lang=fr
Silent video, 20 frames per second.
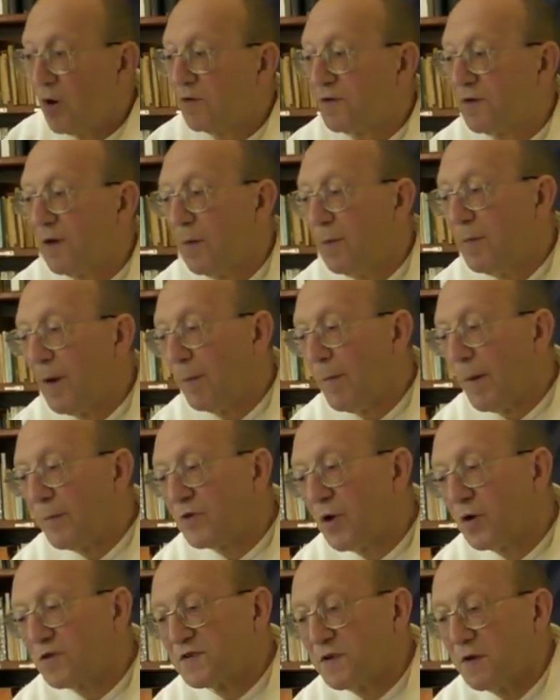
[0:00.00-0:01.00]
c'est mais en même
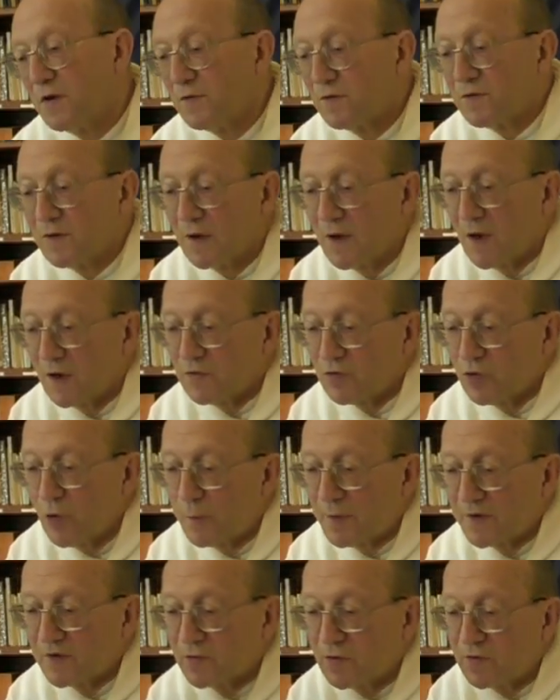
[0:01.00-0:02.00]
temps, c'est
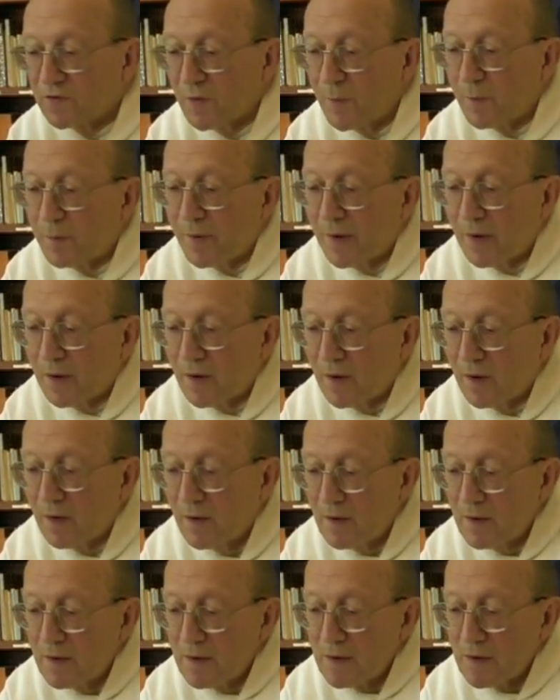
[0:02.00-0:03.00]
gracieux parce que c'est
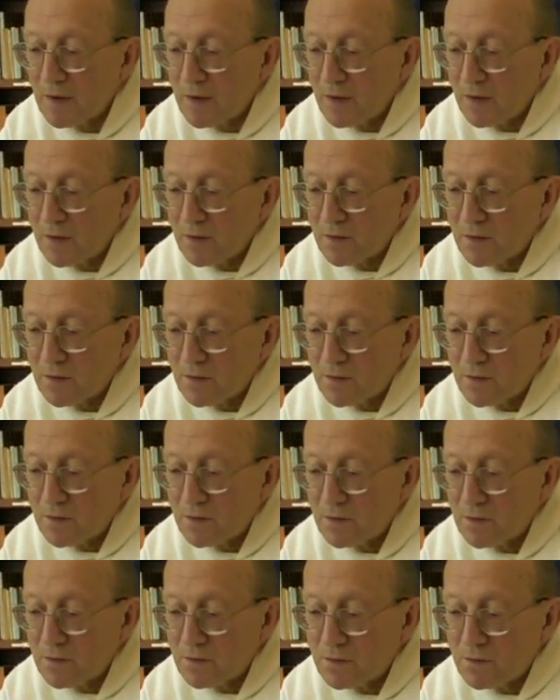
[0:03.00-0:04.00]
pas. Euh,
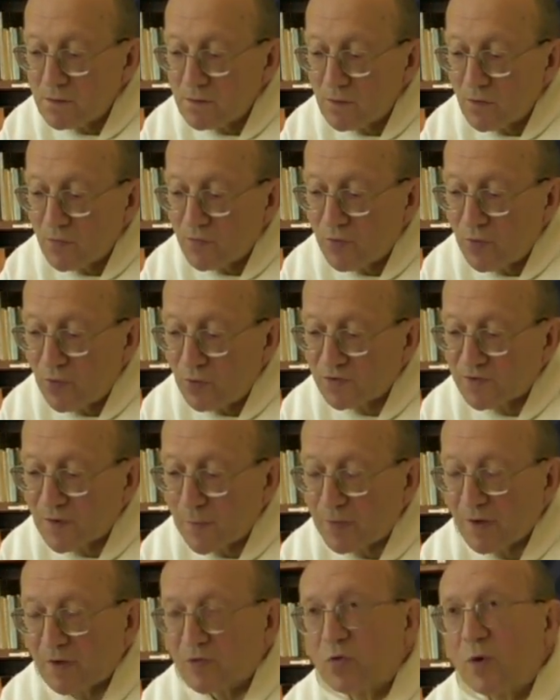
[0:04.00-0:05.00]
au fond, on
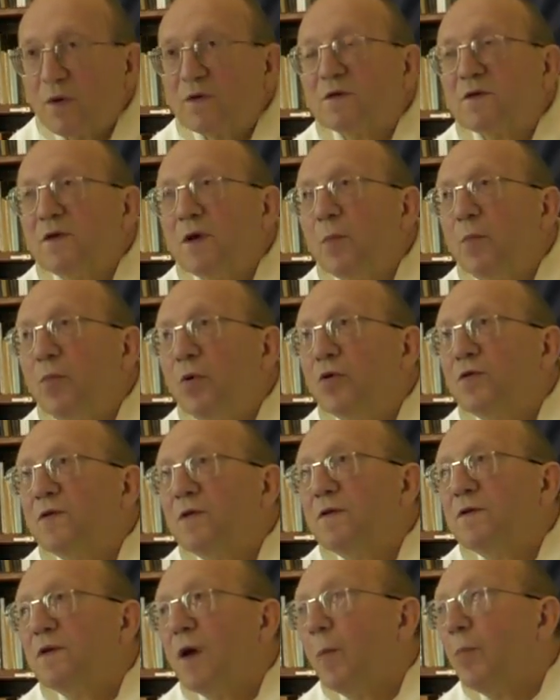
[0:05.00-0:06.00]
s'aperçoit ce qui est beau,
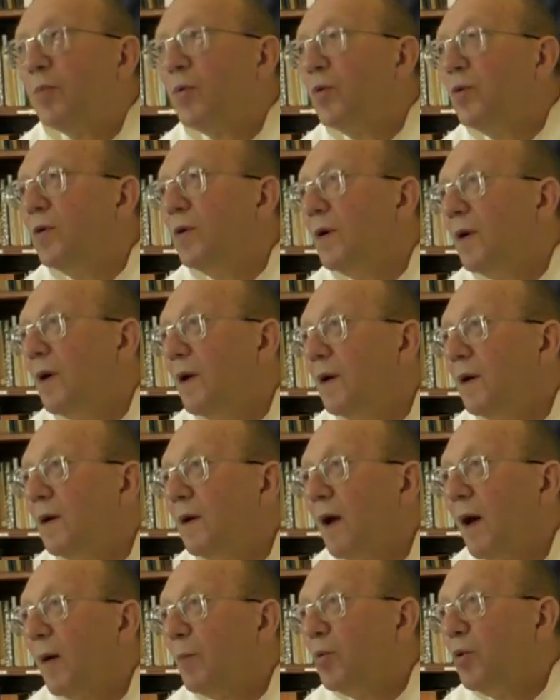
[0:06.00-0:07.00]
c'est ce qui est un peu,
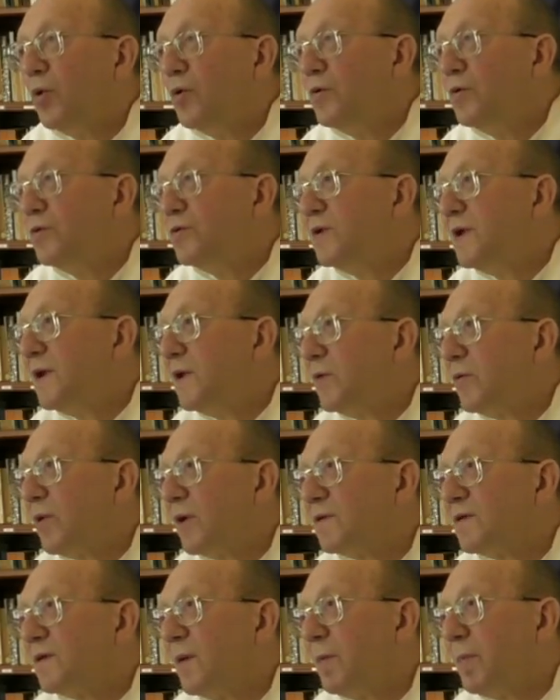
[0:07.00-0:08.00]
un peu inutile,
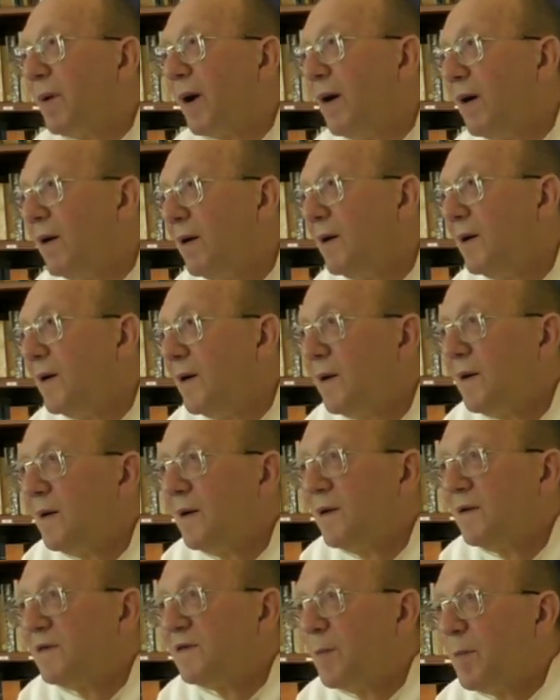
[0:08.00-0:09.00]
quoi. C'est pas,
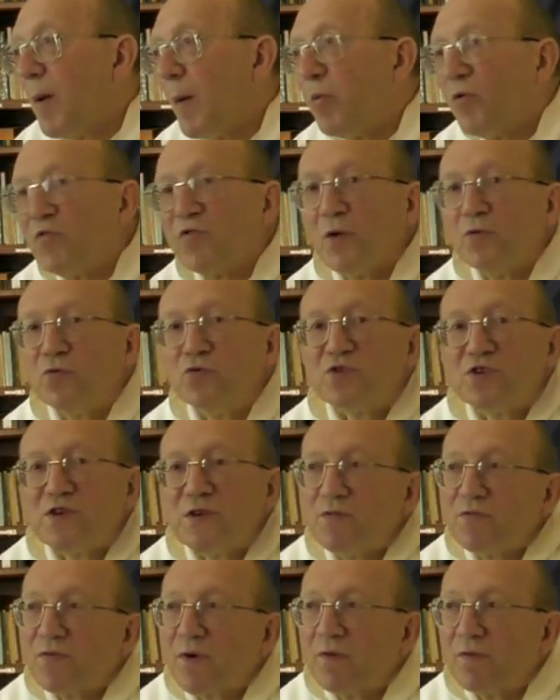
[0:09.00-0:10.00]
pas pour faire du
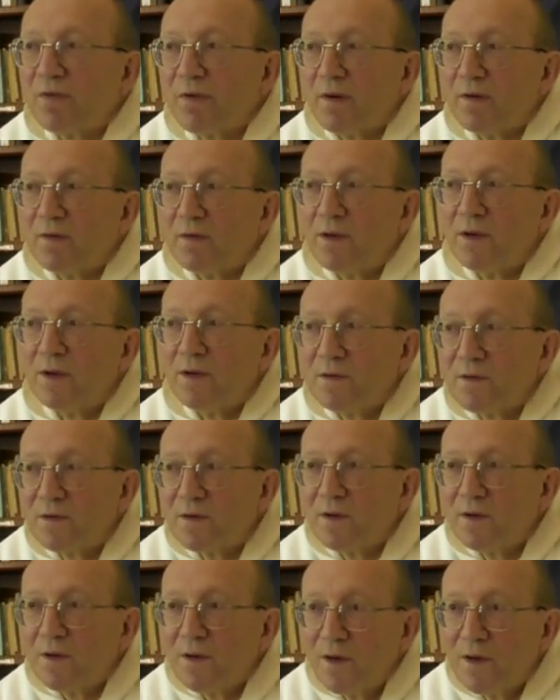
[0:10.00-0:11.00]
chiffre, enfin, vous voyez,
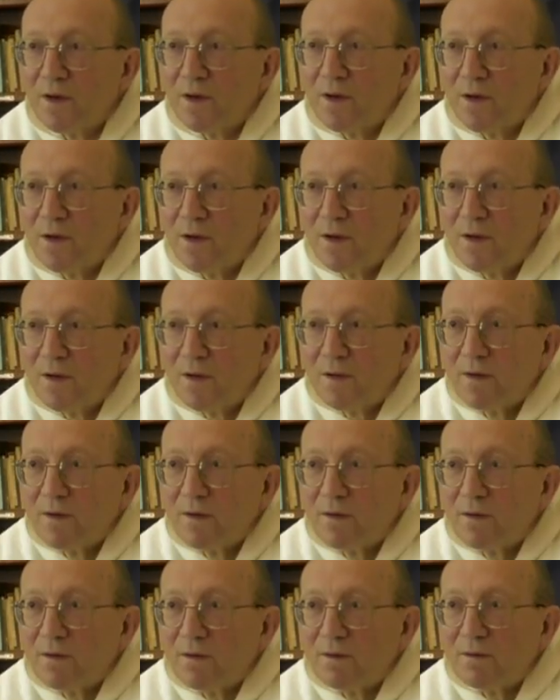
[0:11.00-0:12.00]
c'est.
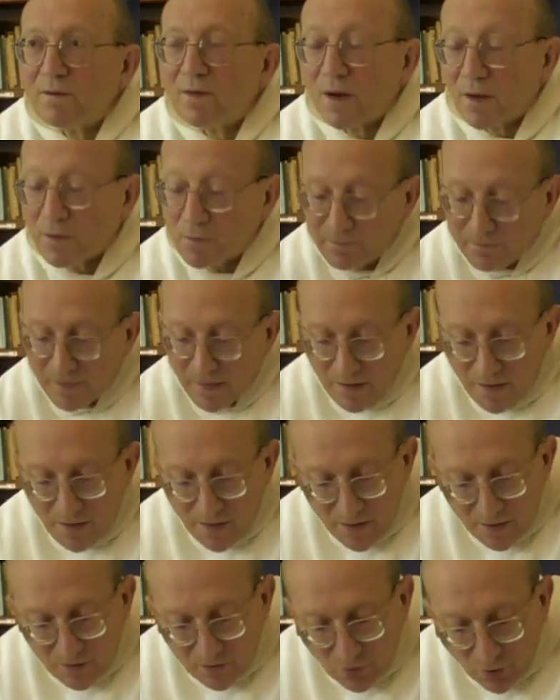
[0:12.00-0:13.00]
voilà.
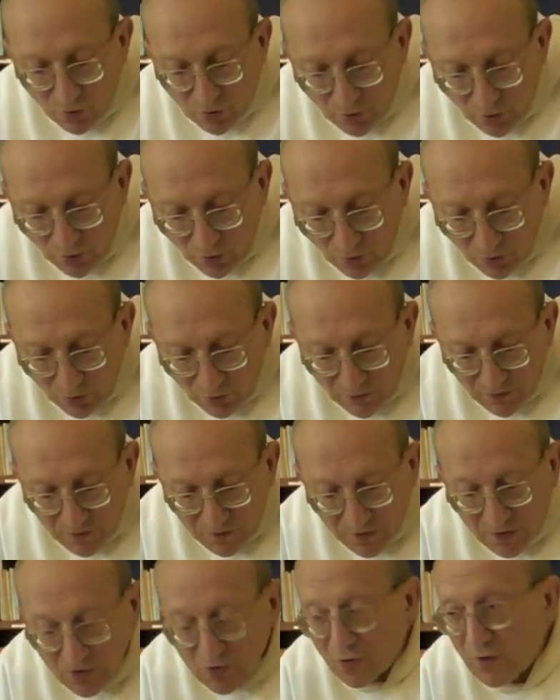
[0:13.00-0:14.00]
Donc euh, c'est
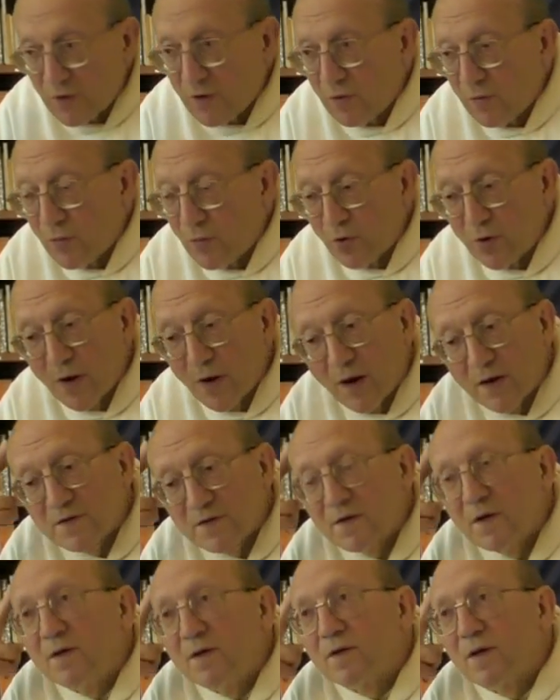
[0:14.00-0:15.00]
très joli le mot
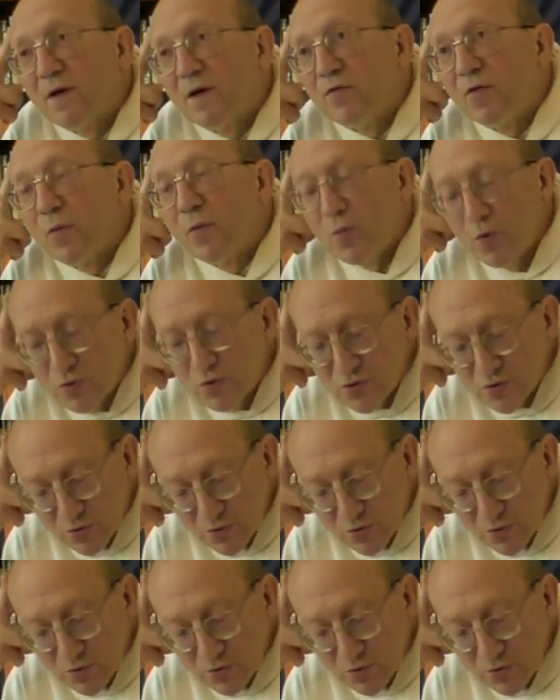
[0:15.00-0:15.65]
grâce, hein, ça évoque beaucoup de